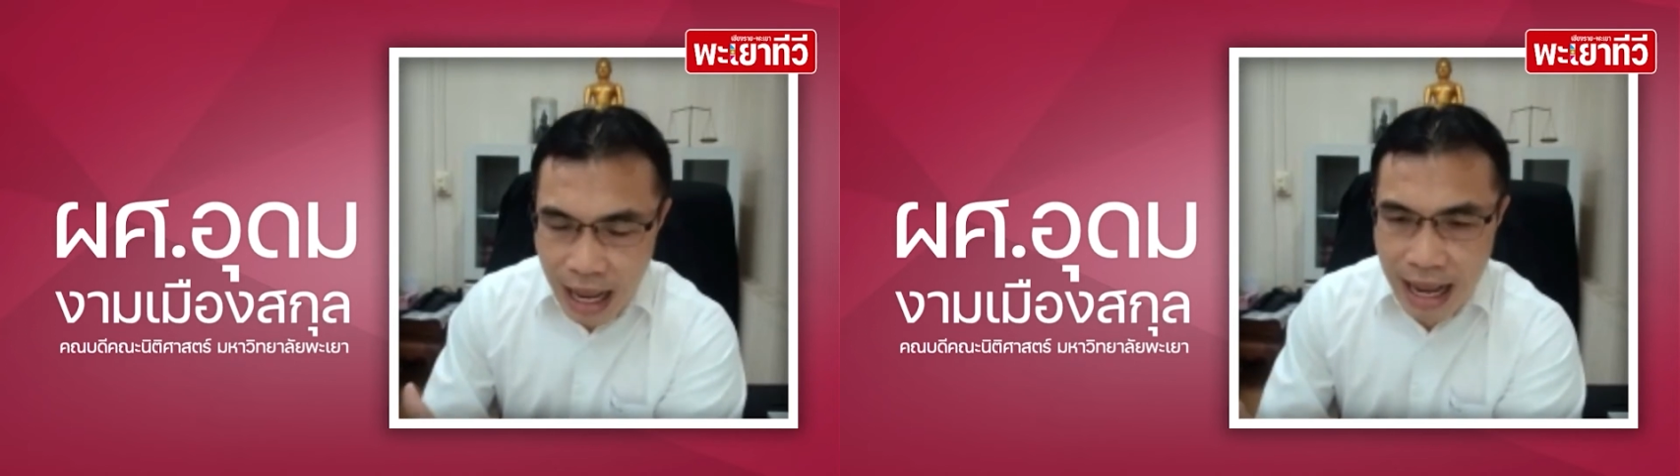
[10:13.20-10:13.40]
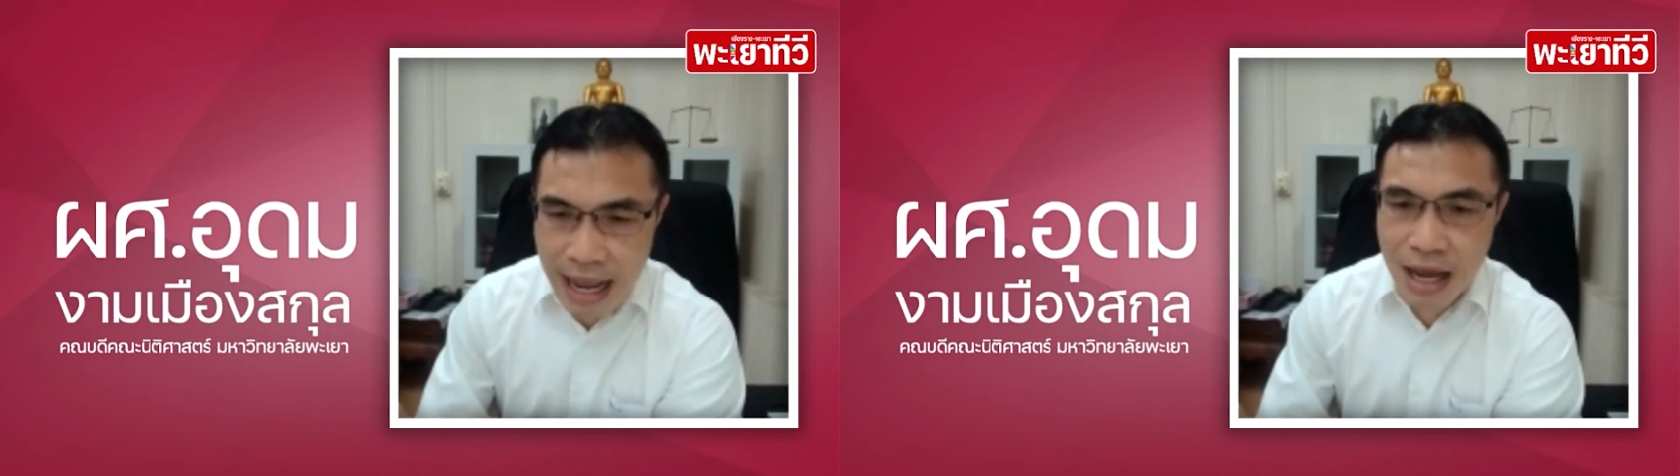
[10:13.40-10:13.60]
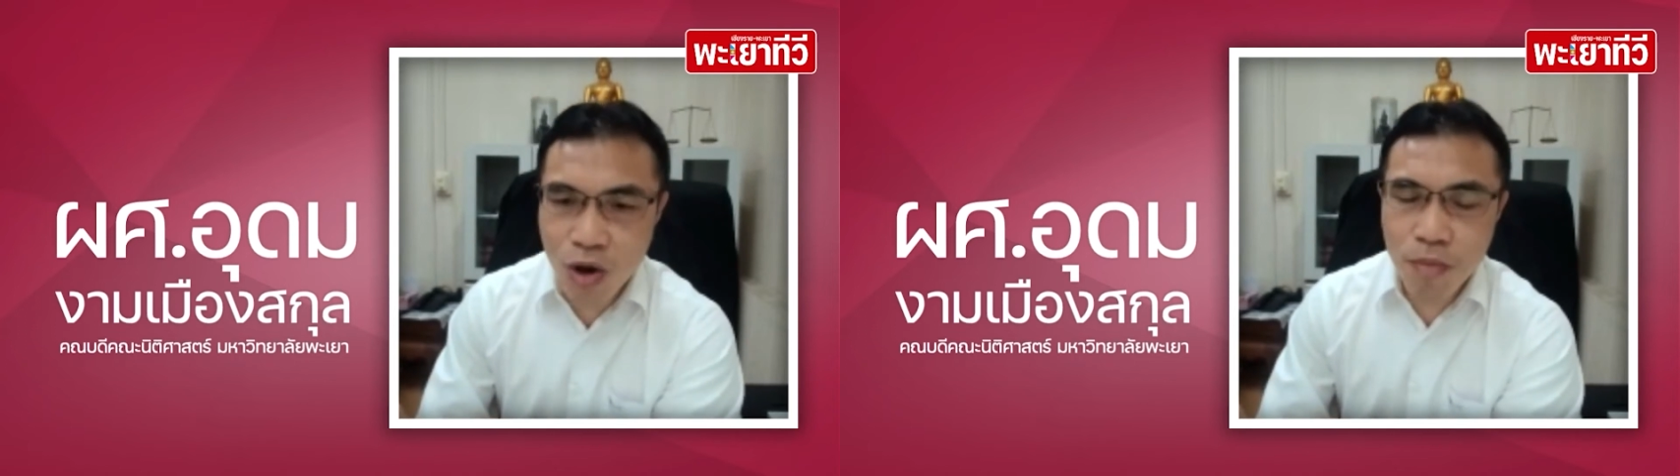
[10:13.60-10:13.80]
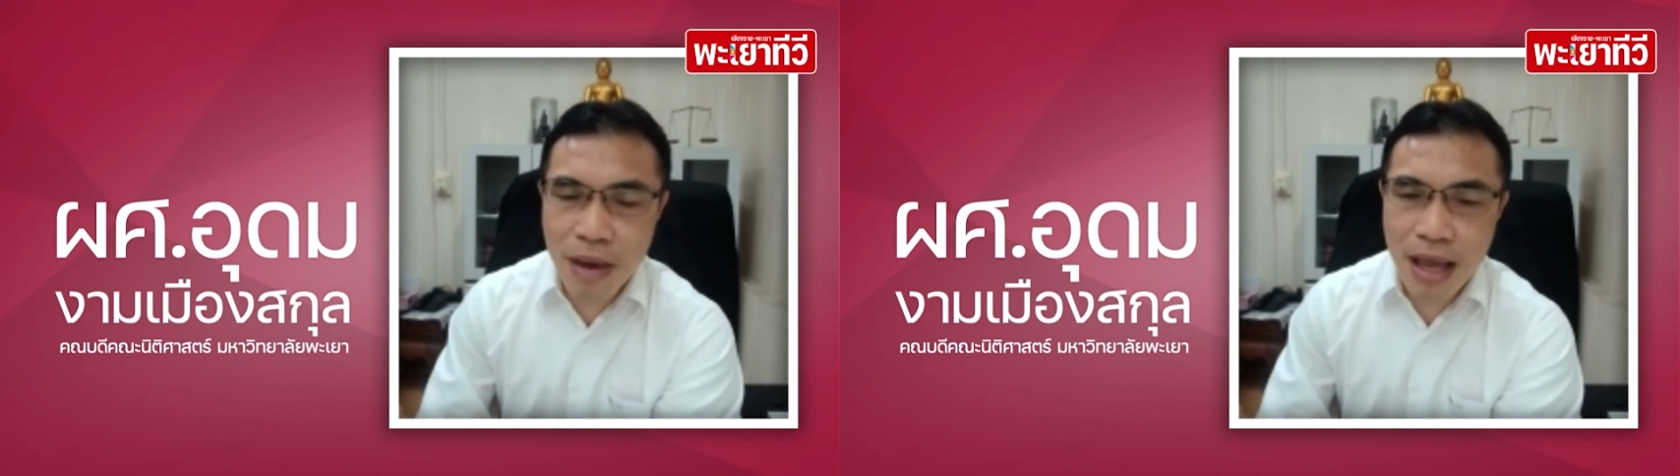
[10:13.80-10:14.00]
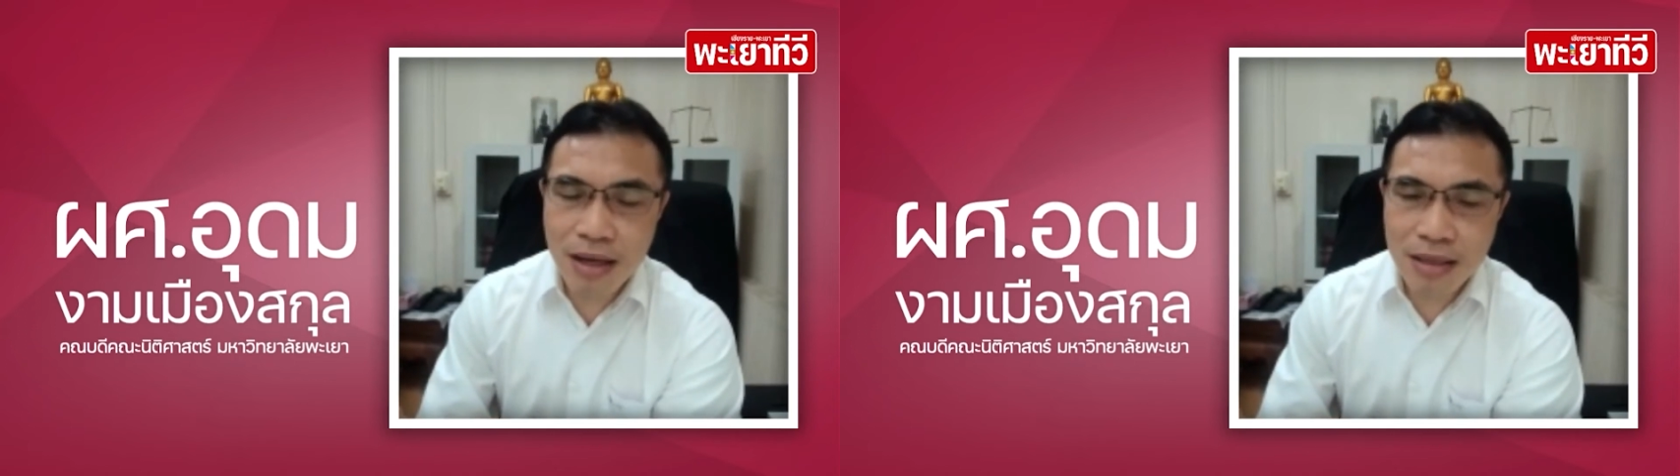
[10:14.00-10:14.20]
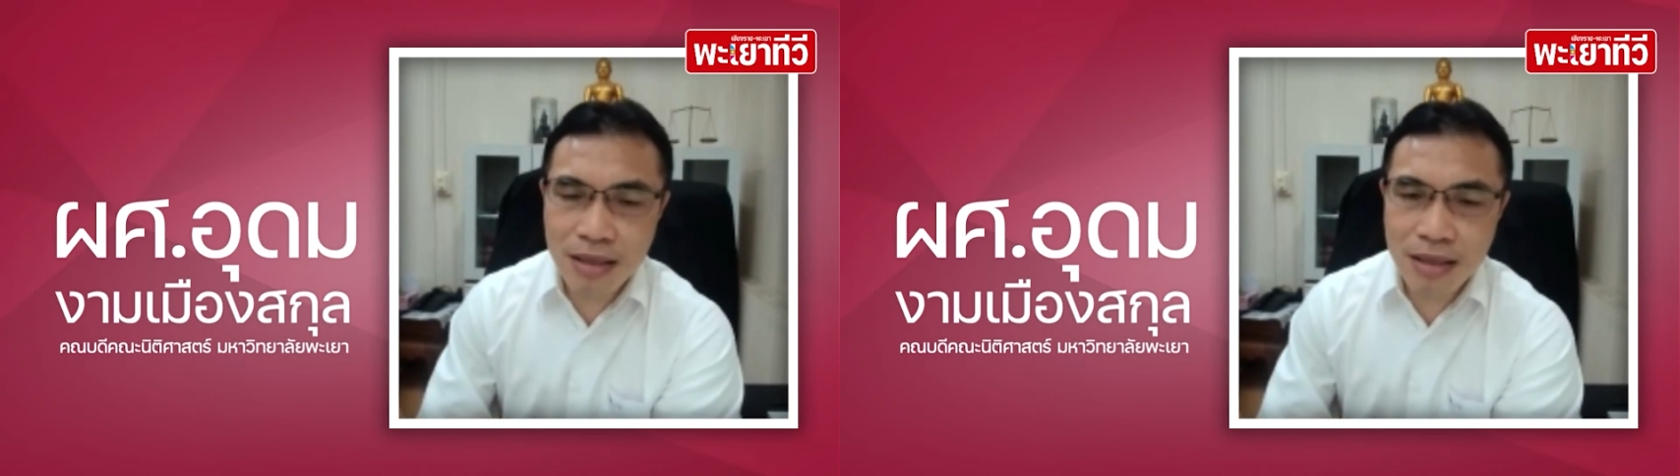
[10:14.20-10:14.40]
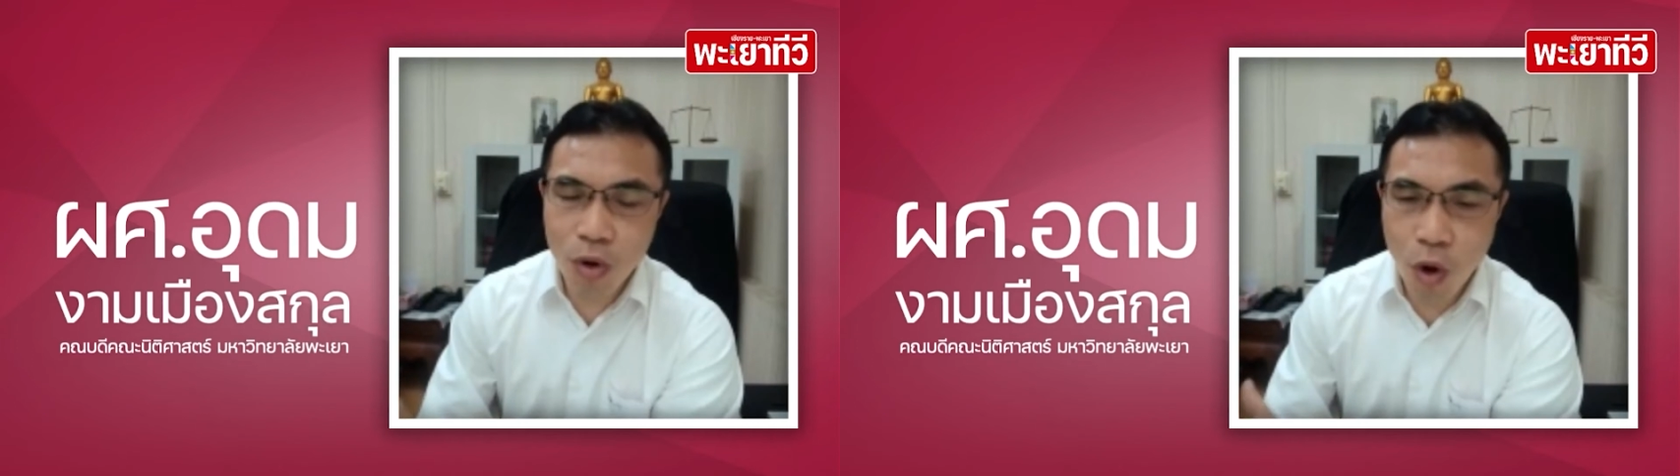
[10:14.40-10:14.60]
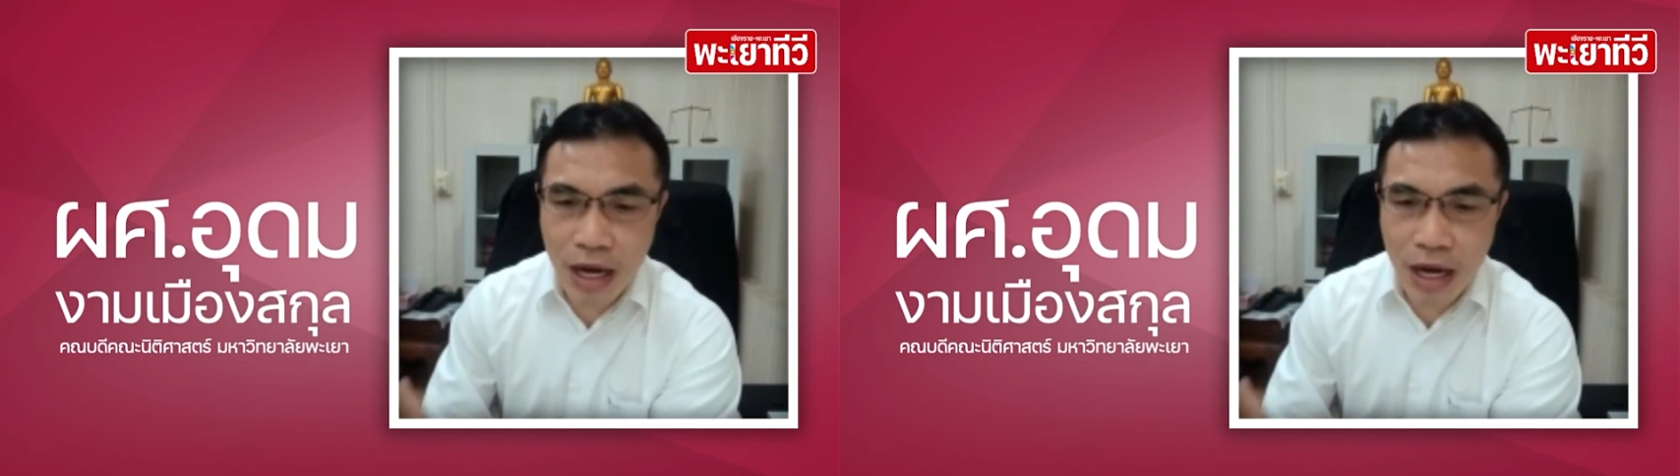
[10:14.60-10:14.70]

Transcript: ตัวหลักการทางกฎหมายก็คือ